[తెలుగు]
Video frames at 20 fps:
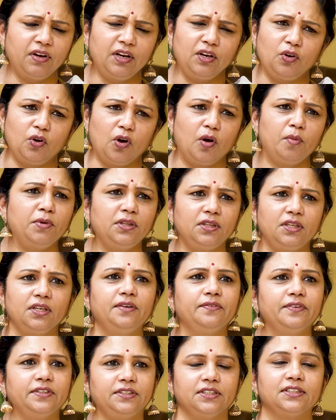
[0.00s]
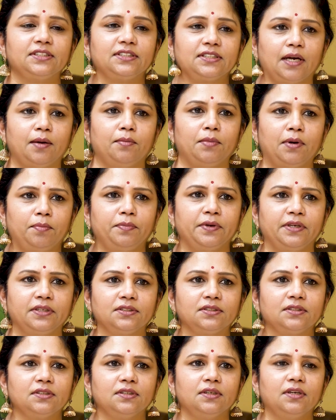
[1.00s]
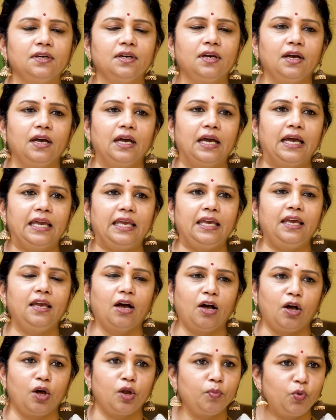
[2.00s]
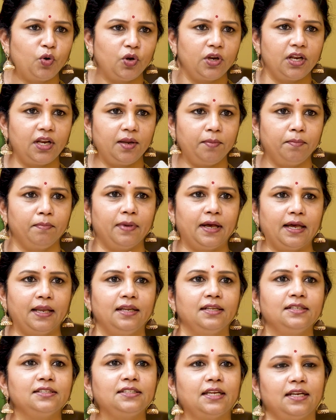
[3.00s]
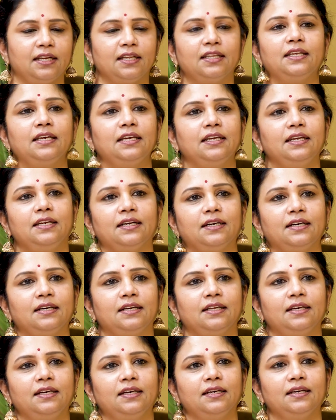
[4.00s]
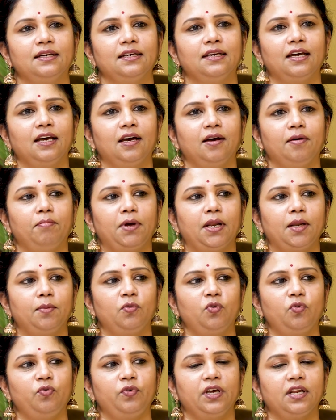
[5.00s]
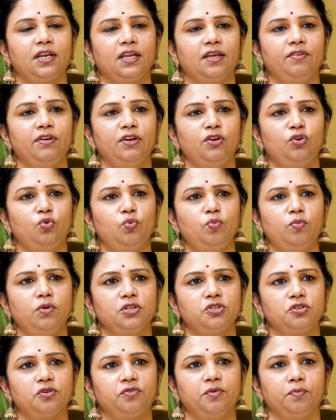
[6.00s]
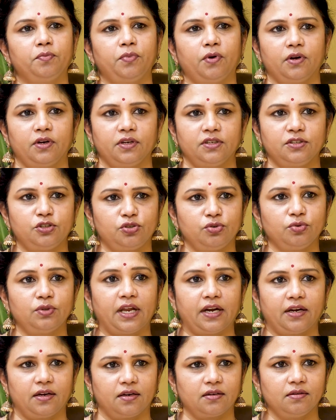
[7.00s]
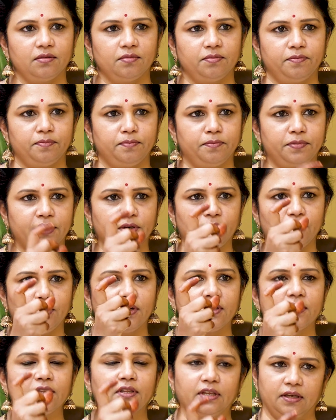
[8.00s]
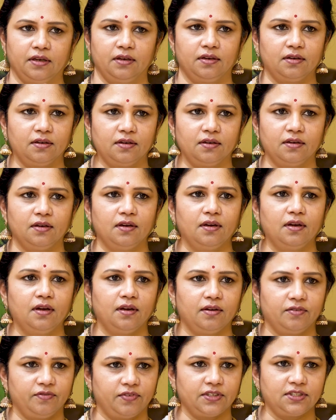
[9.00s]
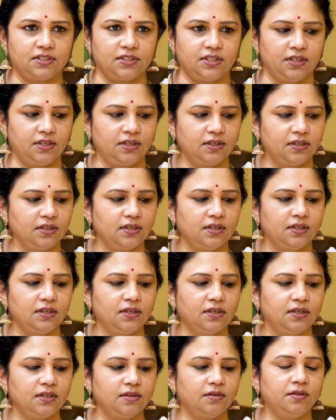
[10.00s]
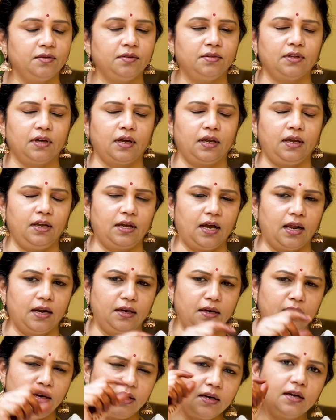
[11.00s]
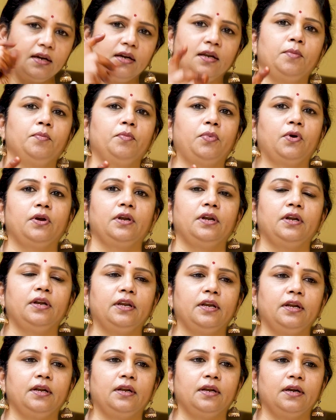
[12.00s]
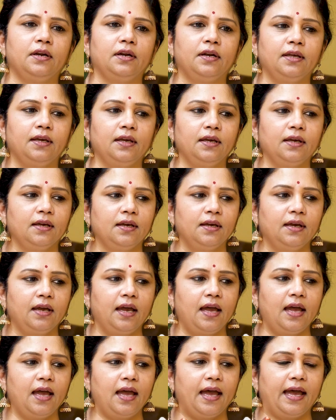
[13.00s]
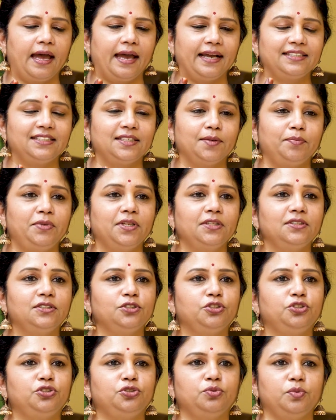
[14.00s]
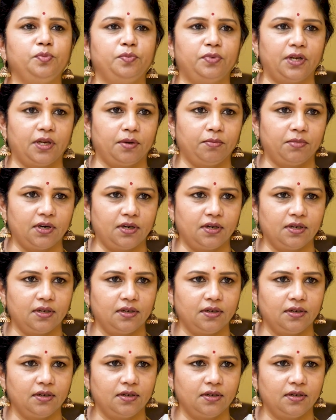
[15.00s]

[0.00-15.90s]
వన్ కామన్ థింగ్ విచ్ హెస్ కమ్ అప్ ఇస్ ఈ హార్మోనల్ ఇంబ్యాలెన్స్ అన్నది ఏంటంటే మనము వీఆర్ గివింగ్ టూ మచ్ ఆఫ్ ఇంపార్టెన్స్ టు దట్ పర్టికులర్ థింగ్ ఫస్ట్ థింగ్ ఇంకా అన్నిటికంటే ఇంపార్టెంట్ ఏంటంటే యాక్సెప్టెన్స్ ఇష్యూ ఇప్పుడు అనమాట